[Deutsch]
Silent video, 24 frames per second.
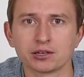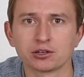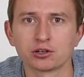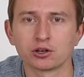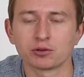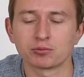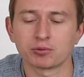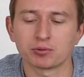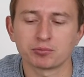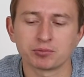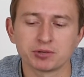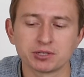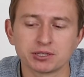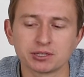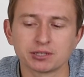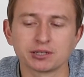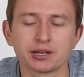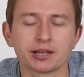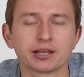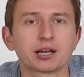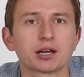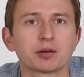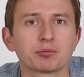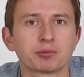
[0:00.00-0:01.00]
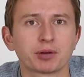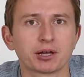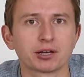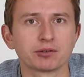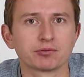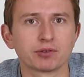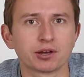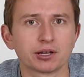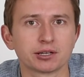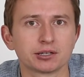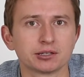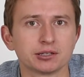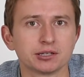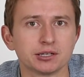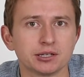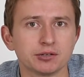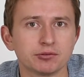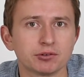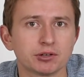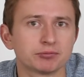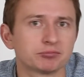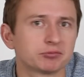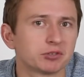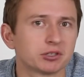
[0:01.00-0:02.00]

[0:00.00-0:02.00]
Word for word: Ich habe ein bisschen längere Brennweiten lieber.